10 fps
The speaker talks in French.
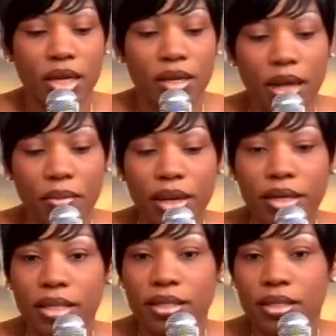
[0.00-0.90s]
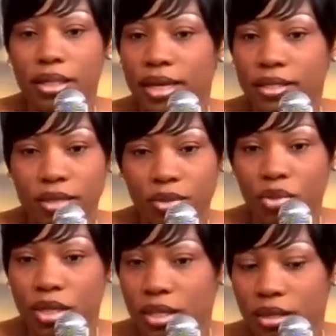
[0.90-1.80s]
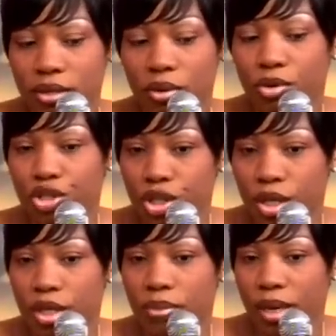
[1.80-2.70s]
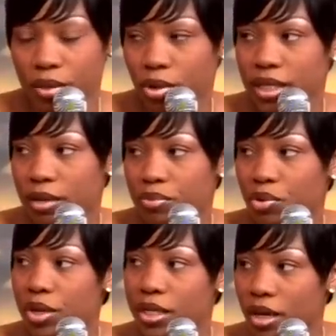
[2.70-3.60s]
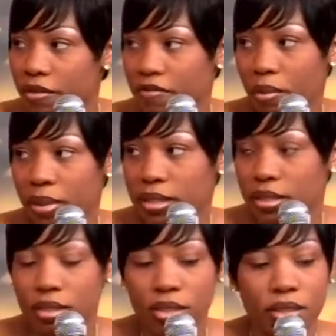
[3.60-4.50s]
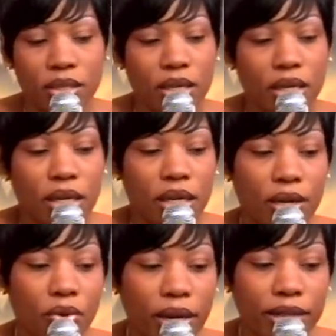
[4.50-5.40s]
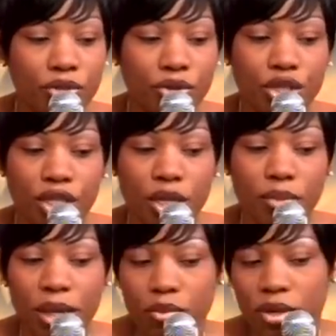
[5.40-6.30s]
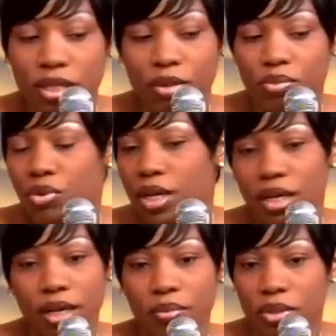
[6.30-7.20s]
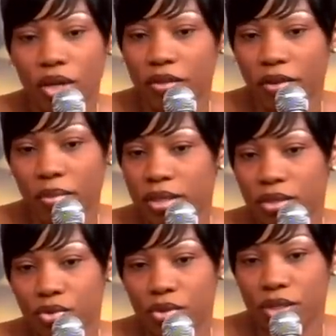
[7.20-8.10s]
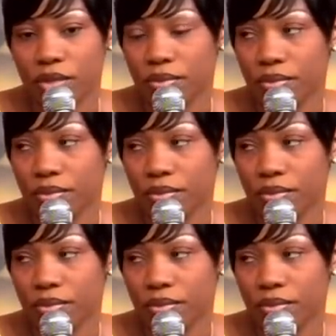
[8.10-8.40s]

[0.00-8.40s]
La marque Essita est distribuée essentiellement chez Mademoiselle Bio et dans les pharmacies. Et le reste chez Mademoiselle Bio et dans les pharmacies aussi.